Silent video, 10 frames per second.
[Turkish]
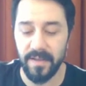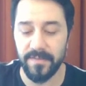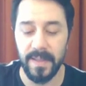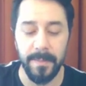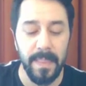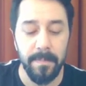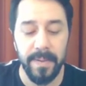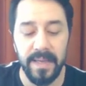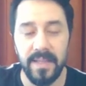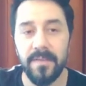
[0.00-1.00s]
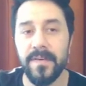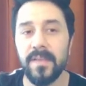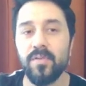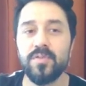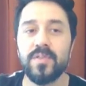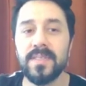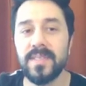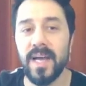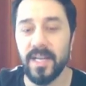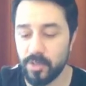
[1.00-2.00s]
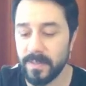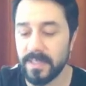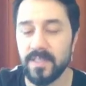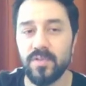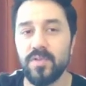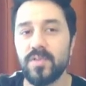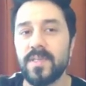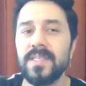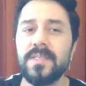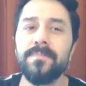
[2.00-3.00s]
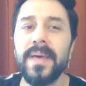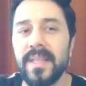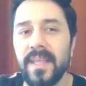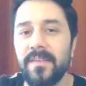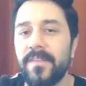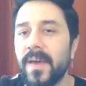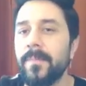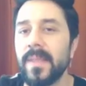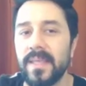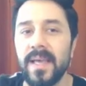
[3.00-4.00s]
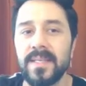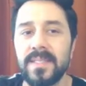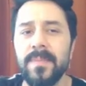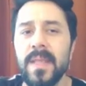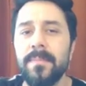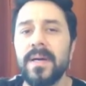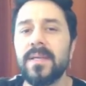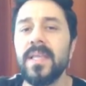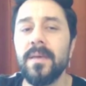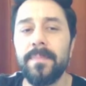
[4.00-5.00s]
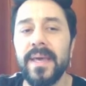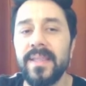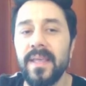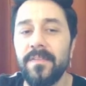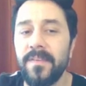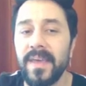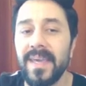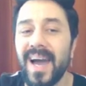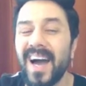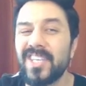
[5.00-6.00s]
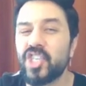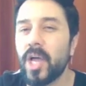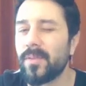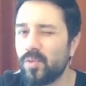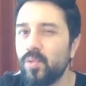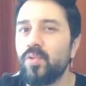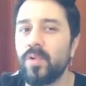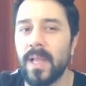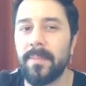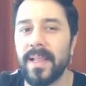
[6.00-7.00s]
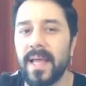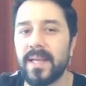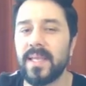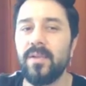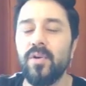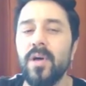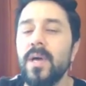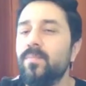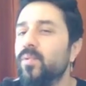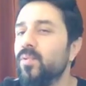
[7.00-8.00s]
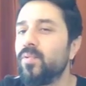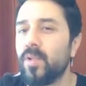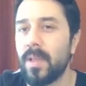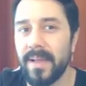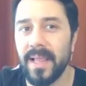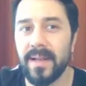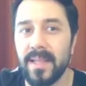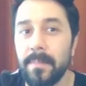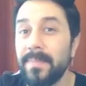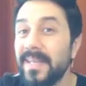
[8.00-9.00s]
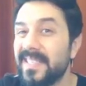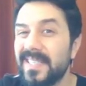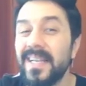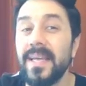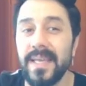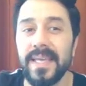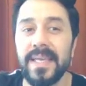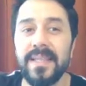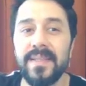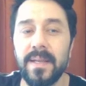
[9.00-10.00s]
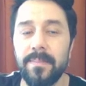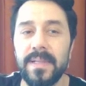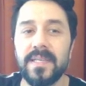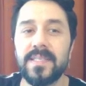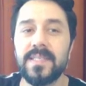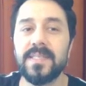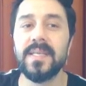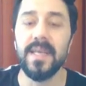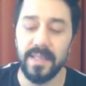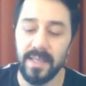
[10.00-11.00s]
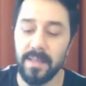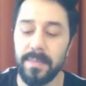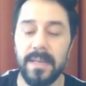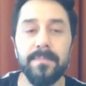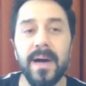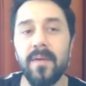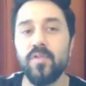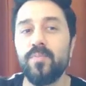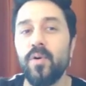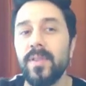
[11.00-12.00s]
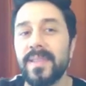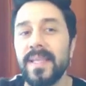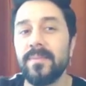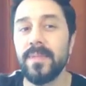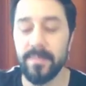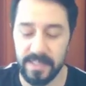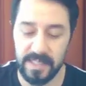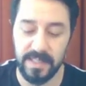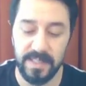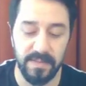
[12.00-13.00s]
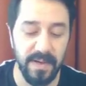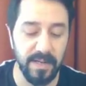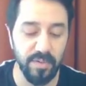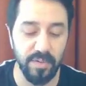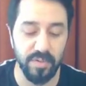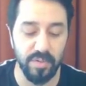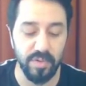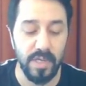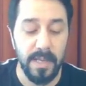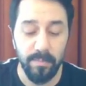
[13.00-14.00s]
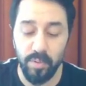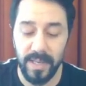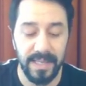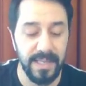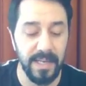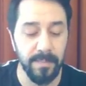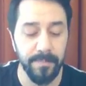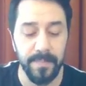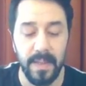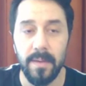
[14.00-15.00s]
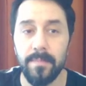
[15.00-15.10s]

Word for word: tarafta PDF dosyası açmak istiyorsanız PDF yazdım. Bakın PDF'yi açan uygulamalar geliyor. Bu uygulamalardan birisini indirebilirsiniz. Ya da benim PowerPoint'lerimde mi sıkıntı var diyorsunuz. Buraya gelip